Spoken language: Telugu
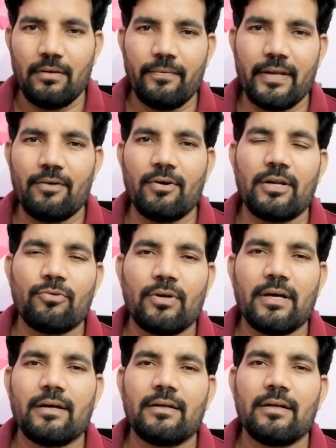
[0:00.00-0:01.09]
వేరే వాళ్ళకు
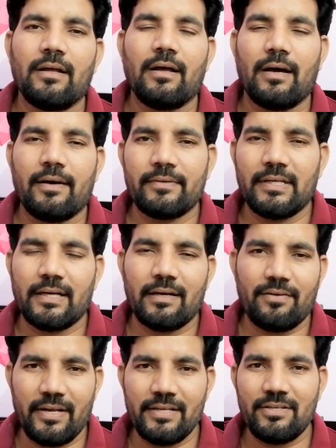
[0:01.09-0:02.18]
కూడా ఆ విధంగా
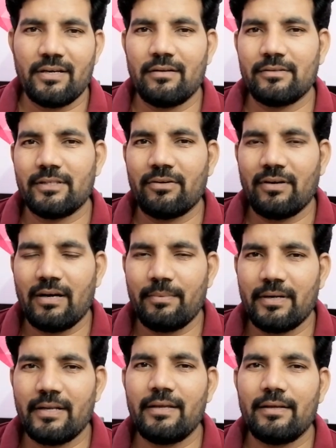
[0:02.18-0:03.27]
ట్రైన్ చేయగలుగుతారు
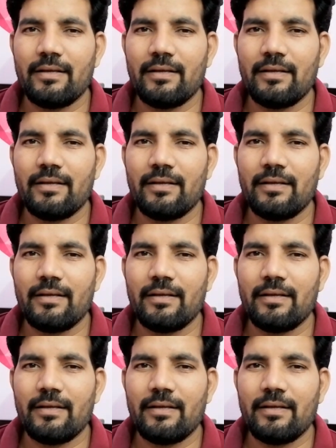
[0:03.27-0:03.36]
కాబట్టి